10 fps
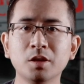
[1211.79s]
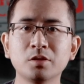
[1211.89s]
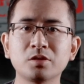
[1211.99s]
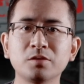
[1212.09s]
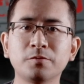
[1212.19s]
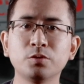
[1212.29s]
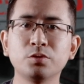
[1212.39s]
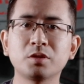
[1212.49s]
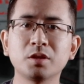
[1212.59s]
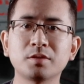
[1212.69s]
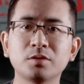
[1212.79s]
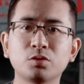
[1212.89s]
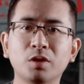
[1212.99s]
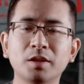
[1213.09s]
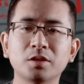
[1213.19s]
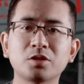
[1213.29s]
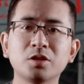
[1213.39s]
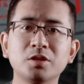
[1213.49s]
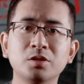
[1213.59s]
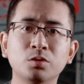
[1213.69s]
是否与这次作案的设
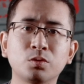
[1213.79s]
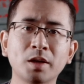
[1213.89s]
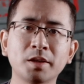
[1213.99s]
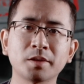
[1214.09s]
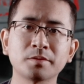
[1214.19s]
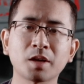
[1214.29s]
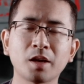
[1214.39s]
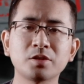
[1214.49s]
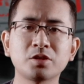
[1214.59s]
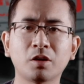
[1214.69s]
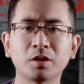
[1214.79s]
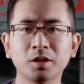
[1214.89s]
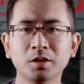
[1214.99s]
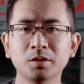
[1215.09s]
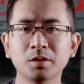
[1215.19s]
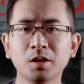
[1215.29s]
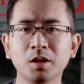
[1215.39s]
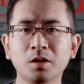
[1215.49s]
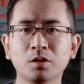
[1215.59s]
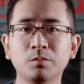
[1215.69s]
计有关联，还是巧合，
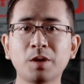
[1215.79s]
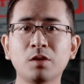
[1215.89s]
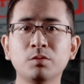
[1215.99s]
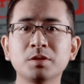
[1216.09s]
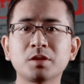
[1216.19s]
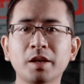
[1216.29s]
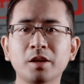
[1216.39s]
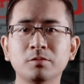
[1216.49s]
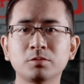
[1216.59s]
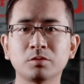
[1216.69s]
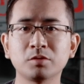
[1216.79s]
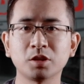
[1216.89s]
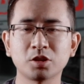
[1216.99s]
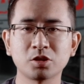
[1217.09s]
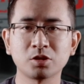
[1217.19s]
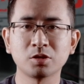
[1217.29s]
恐怕我们再也无从得知。